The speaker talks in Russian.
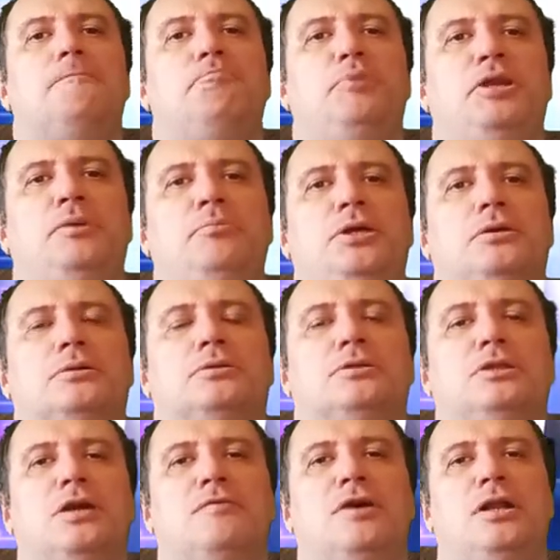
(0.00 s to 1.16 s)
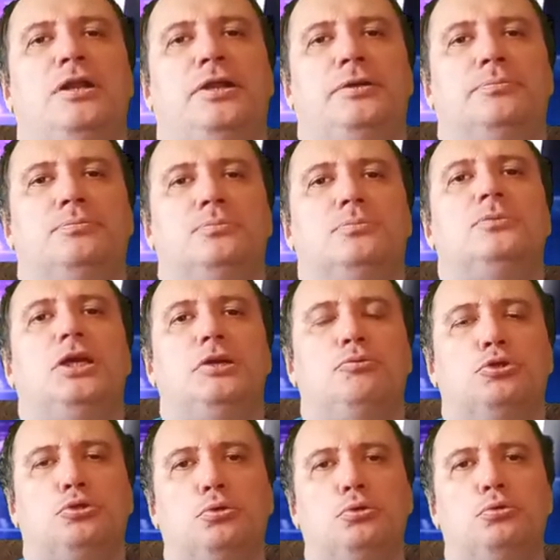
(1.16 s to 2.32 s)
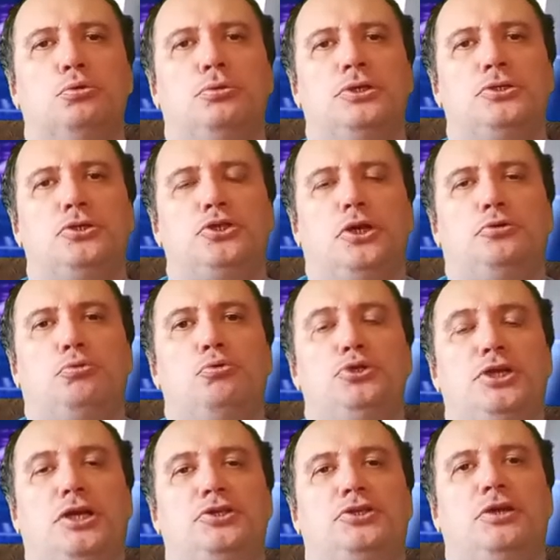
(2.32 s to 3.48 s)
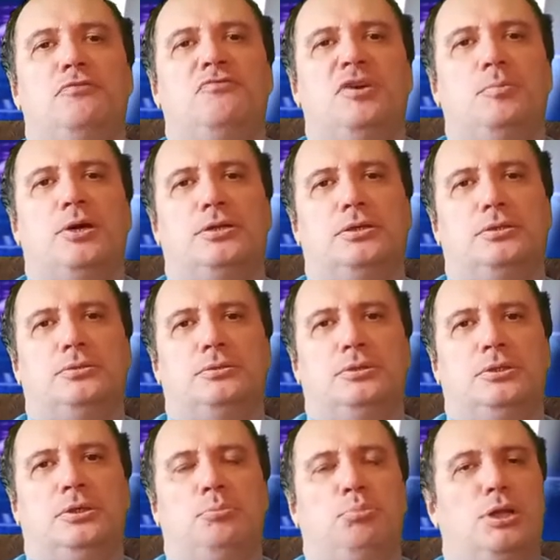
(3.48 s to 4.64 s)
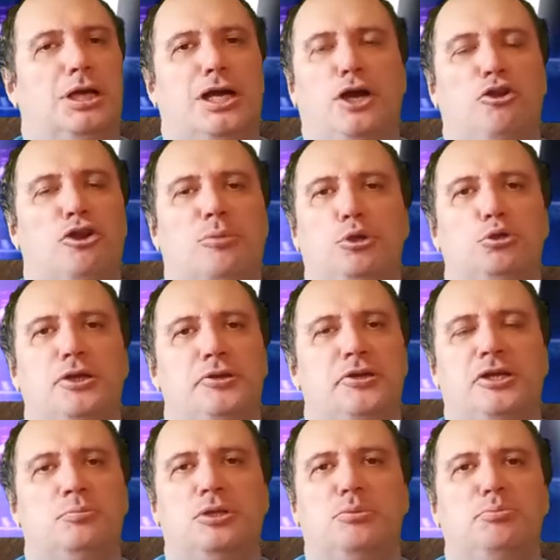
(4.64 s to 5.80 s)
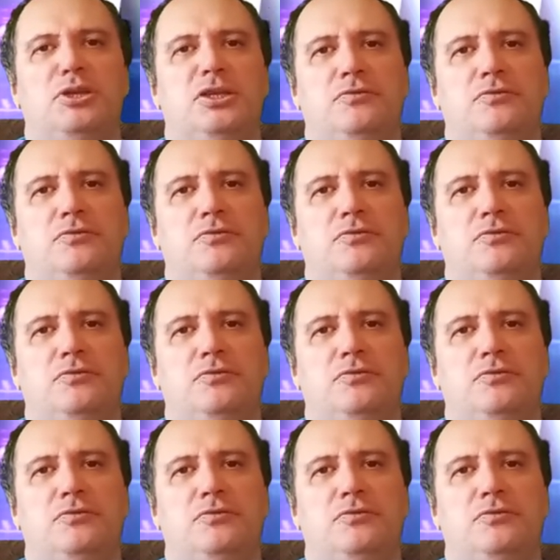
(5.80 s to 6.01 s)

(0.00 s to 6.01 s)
Прими Навальный и его структуры сейчас участие в выборах, полагаю, наблюдателей было бы не